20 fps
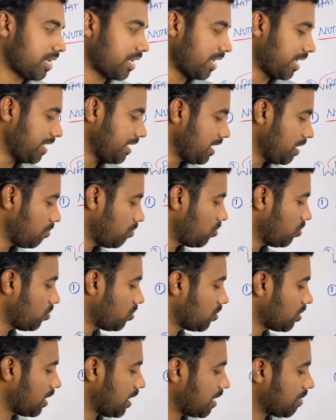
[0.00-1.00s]
హై అమౌంట్
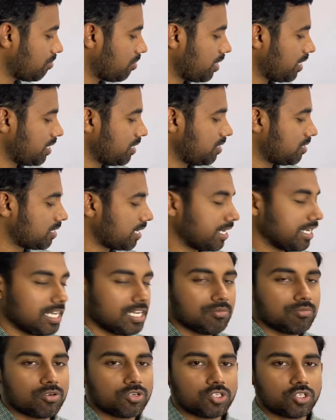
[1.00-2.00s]
కార్బోహైడ్రేట్స్ హై
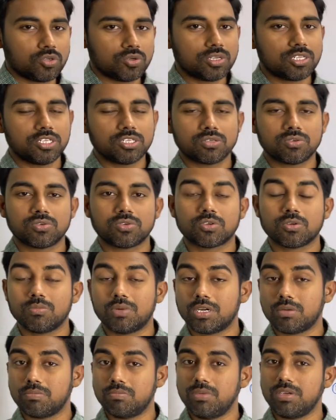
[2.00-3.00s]
అమౌంట్ షుగర్ తీసుకుంటున్నాం
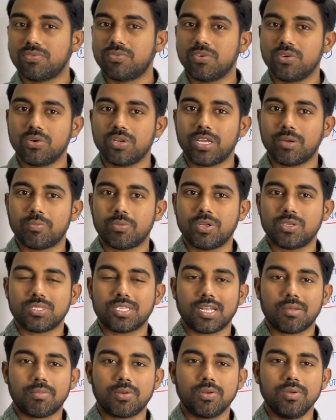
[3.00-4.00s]
బట్ బిఫోర్ ఎప్పుడైనా
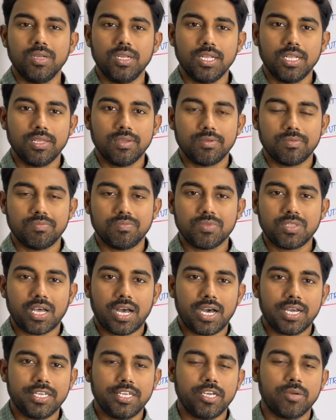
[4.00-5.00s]
సరే మనం ఇంత
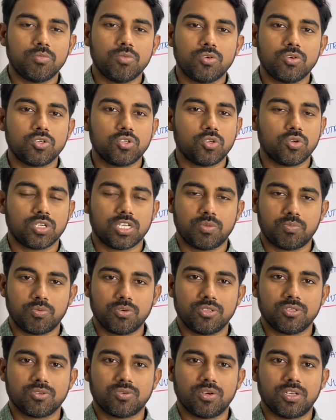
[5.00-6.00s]
హై అమౌంట్ షుగర్ ఎప్పుడు
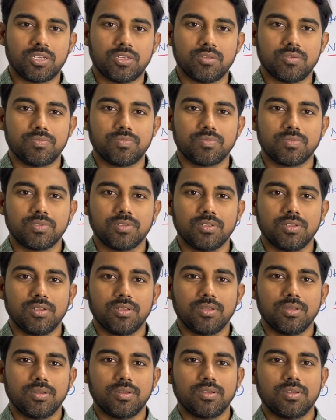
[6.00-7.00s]
తీసుకోలేదు
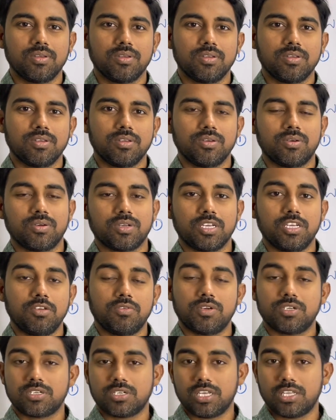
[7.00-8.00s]
ఓకే
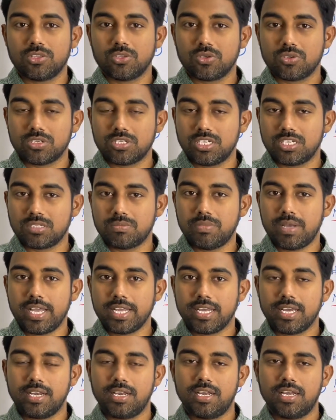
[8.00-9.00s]
ఈవెన్ టెన్ థౌసండ్ ఇయర్స్
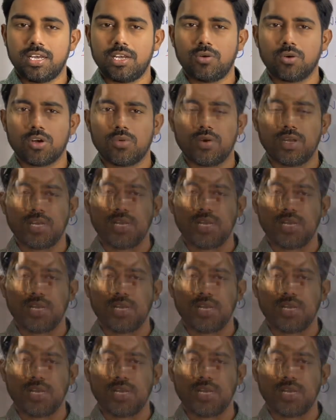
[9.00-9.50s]
బ్యాక్ వెళ్ళినా ఒక వన్